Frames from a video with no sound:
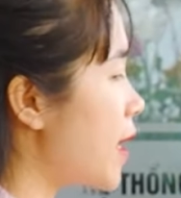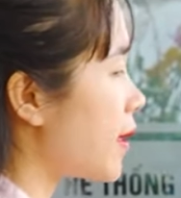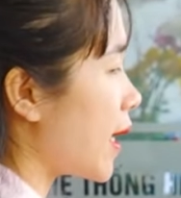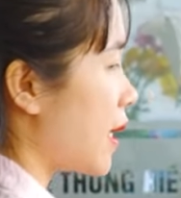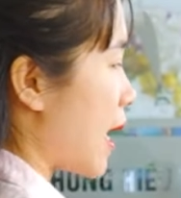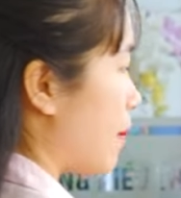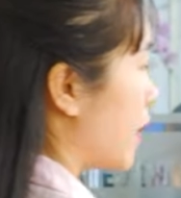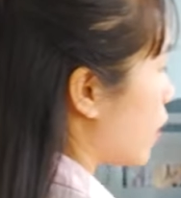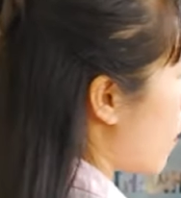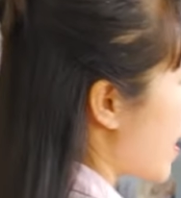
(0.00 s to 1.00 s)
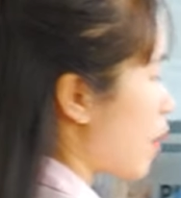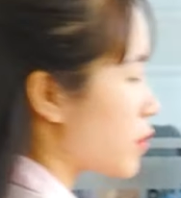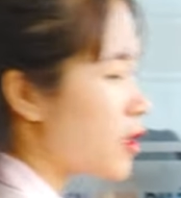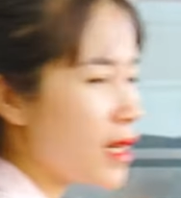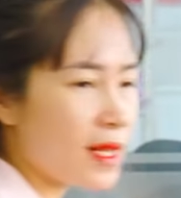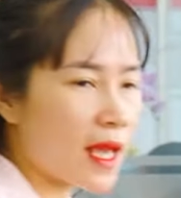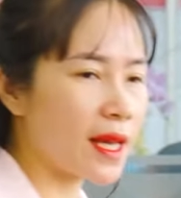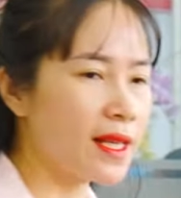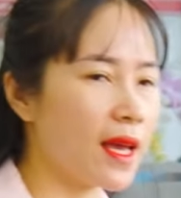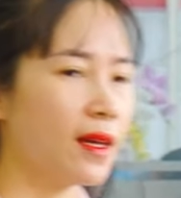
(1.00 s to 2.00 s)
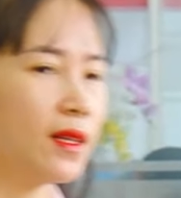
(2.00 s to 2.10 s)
trên này là mình qua dòng sonic nha cả nhà